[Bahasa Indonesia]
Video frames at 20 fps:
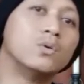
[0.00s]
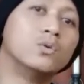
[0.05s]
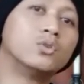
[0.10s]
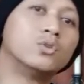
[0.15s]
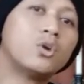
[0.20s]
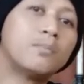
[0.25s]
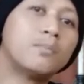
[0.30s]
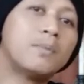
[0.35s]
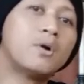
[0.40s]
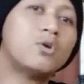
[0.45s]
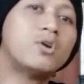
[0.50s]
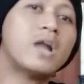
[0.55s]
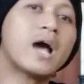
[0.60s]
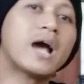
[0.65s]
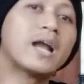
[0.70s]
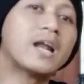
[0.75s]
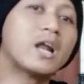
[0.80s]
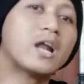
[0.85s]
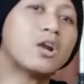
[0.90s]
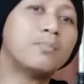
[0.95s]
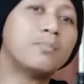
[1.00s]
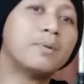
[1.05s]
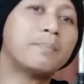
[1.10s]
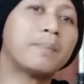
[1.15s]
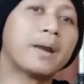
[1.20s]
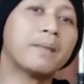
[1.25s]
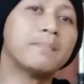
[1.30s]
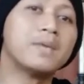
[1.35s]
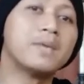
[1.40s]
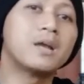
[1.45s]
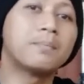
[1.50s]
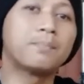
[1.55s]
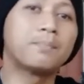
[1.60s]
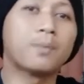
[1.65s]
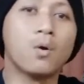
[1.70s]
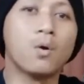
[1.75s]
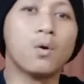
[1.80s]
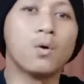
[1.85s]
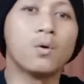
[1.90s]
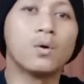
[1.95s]
Untuk menggunakan Adobe Premiere
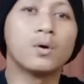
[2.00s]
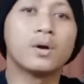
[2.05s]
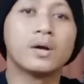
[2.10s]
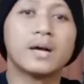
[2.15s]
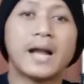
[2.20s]
Pro,